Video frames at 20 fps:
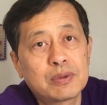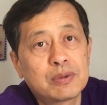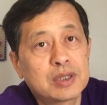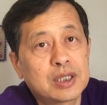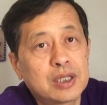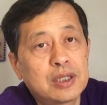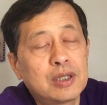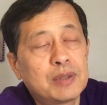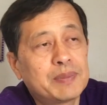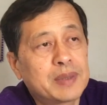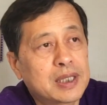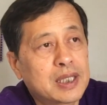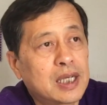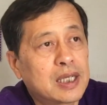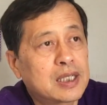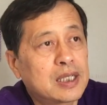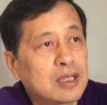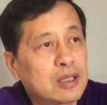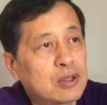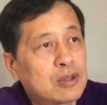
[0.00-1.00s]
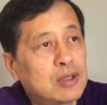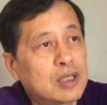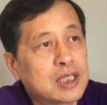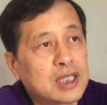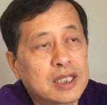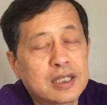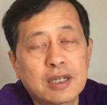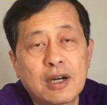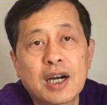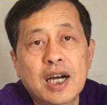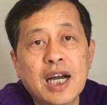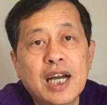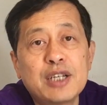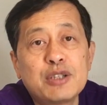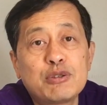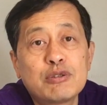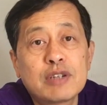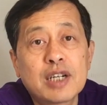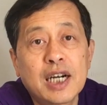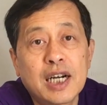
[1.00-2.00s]
估计后面它可能扩大到海
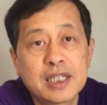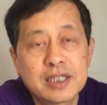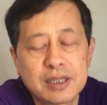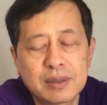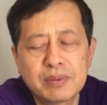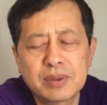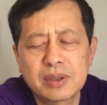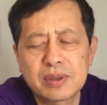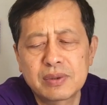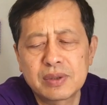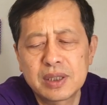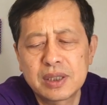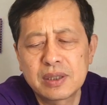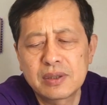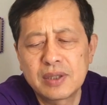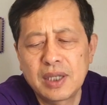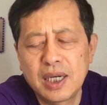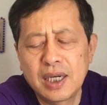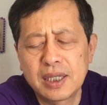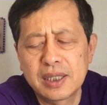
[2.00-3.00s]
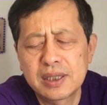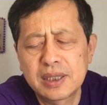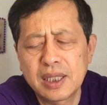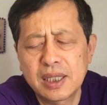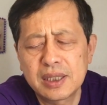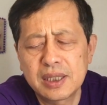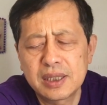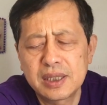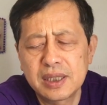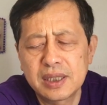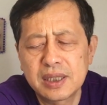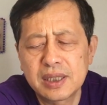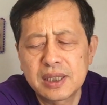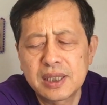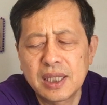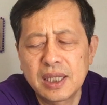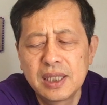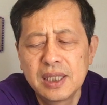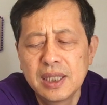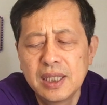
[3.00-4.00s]
军啊什么东西情况啊，大家记着
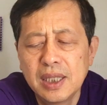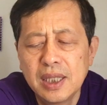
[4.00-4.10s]
点，